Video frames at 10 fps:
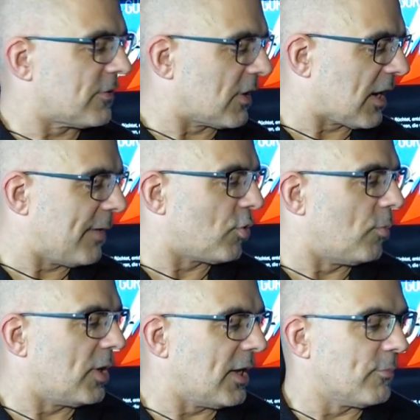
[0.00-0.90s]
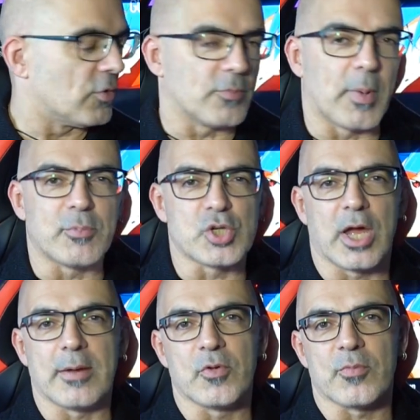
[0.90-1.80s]
Das ist dann kein Problem und beim
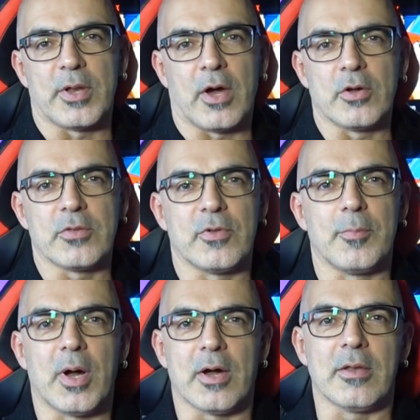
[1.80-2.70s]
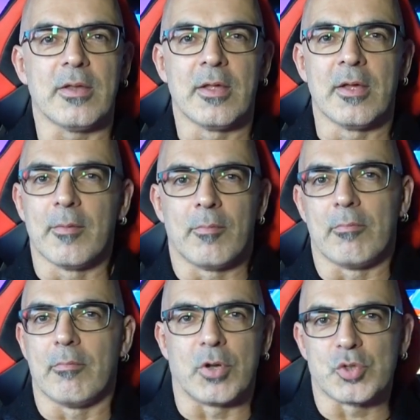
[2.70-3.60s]
Schneiden muss man da auch nicht viel machen.
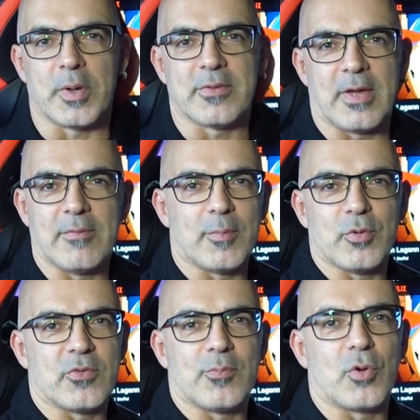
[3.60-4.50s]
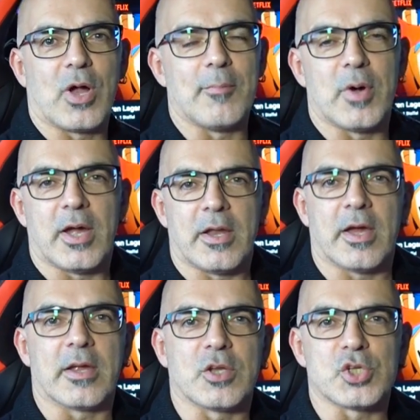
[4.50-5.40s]
Man schmeißt da einfach bloß ins Programm rein,
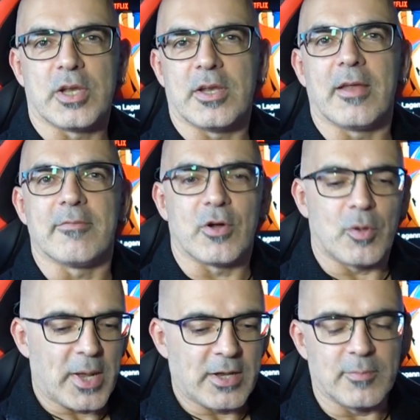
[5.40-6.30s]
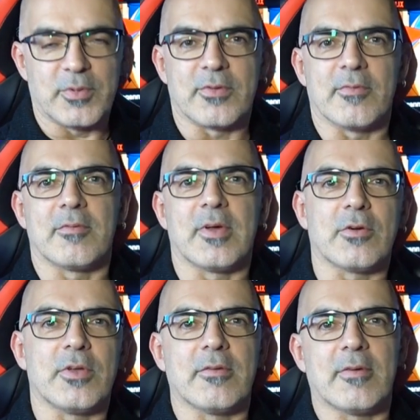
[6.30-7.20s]
eigentlich schneidet den Anfang und am Ende ein bisschen was
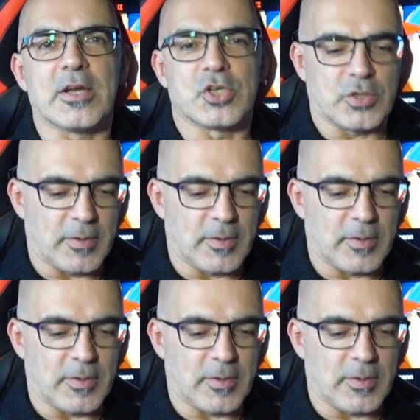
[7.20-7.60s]
weg und das war's